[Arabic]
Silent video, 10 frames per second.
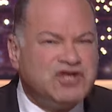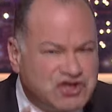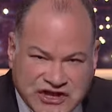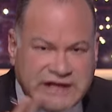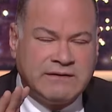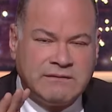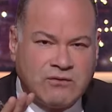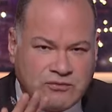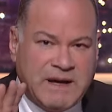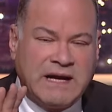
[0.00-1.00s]
مش 20
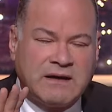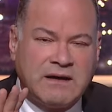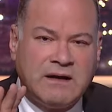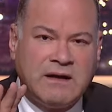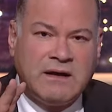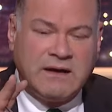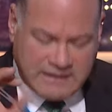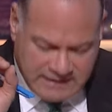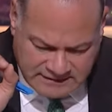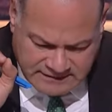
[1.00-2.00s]
خد بالك
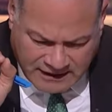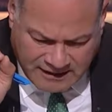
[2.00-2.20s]
ده